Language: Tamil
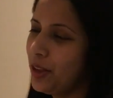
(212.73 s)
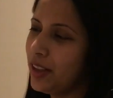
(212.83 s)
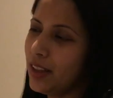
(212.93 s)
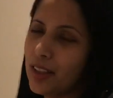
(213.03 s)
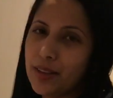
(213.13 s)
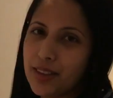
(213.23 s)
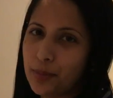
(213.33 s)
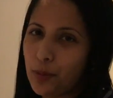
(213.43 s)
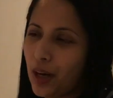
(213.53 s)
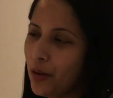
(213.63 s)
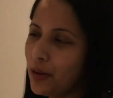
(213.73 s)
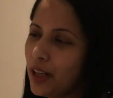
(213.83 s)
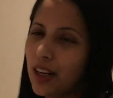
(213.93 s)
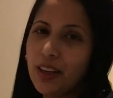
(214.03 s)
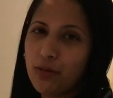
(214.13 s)
ஸோ இந்த ஸ்பூன்
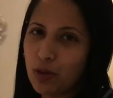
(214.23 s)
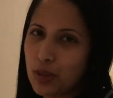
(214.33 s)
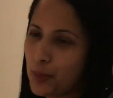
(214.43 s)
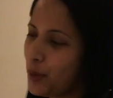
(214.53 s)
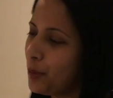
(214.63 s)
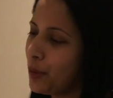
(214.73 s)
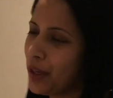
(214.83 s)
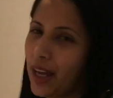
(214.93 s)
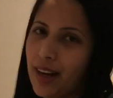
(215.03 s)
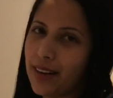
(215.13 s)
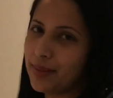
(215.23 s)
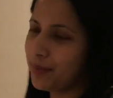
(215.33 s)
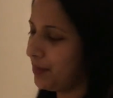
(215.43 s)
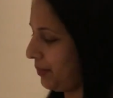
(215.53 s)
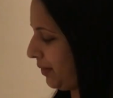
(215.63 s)
அளவுக்கு நான் ஃபுல் ஸ்பூன் போட்டிருக்கேன் நான்
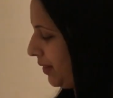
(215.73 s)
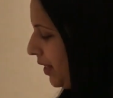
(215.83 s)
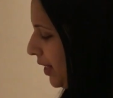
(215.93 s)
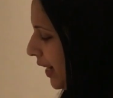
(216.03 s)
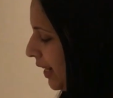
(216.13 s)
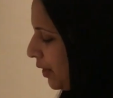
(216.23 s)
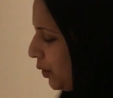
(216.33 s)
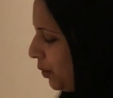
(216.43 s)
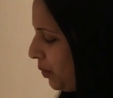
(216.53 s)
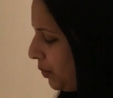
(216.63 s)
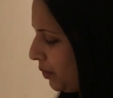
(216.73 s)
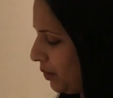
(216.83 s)
அது கரெக்டாக இருக்கும்